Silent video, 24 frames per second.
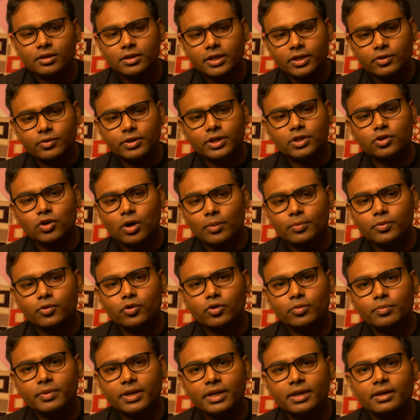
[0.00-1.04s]
क्योंकि टॉप
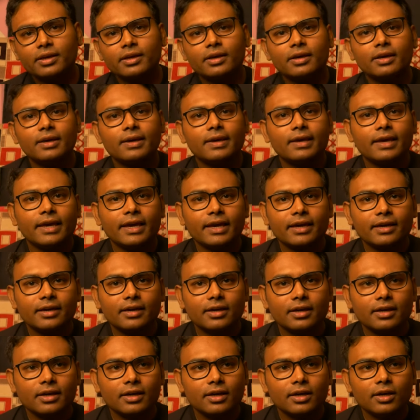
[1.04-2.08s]
नोट में एक
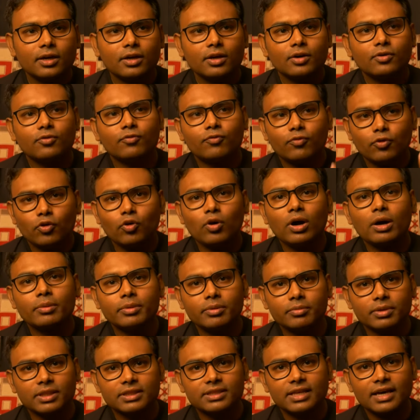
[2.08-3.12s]
फ्लो हमें
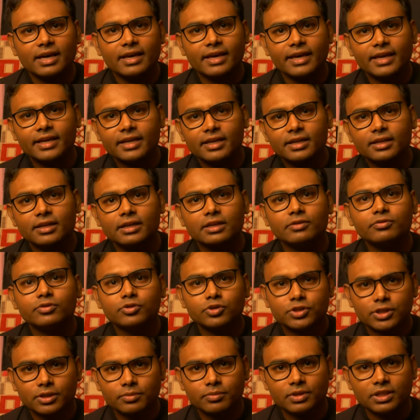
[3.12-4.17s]
मिलता है एक
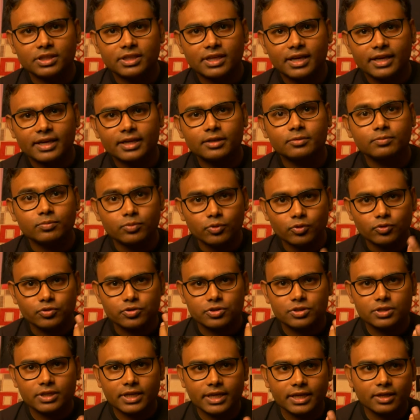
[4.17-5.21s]
डिफ्यूशन मिलता है एक
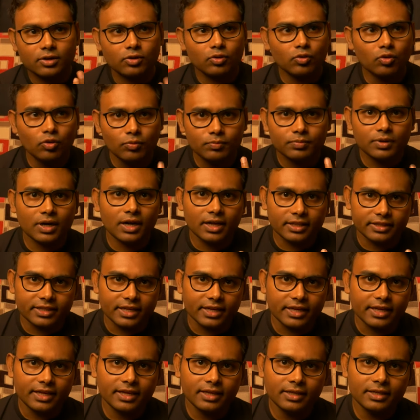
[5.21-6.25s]
बूस्ट एक ऊम्फ आता
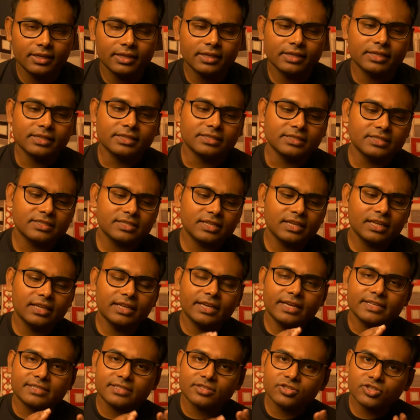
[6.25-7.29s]
है जिसके
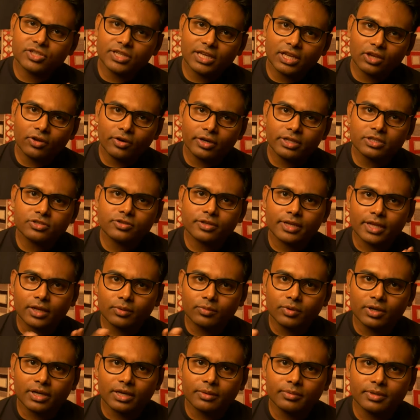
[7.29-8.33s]
लिए एसेंशियल ऑयल्स और
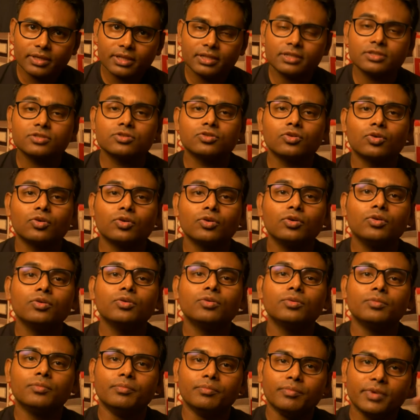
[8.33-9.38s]
केमिकल्स दोनों
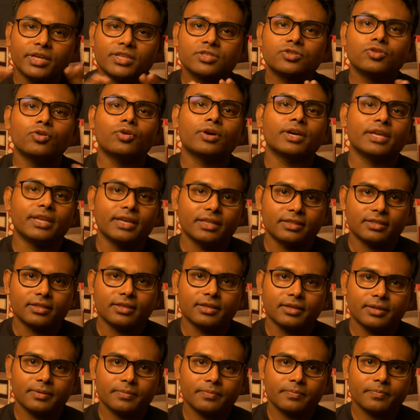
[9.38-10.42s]
मिक्स होकर रहते
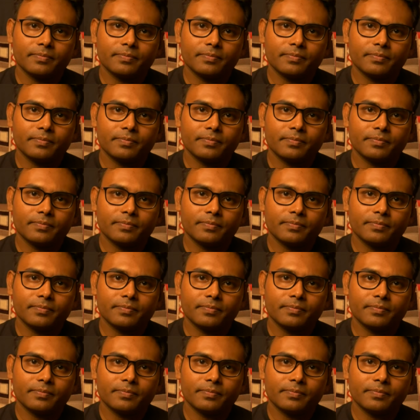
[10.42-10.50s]
हैं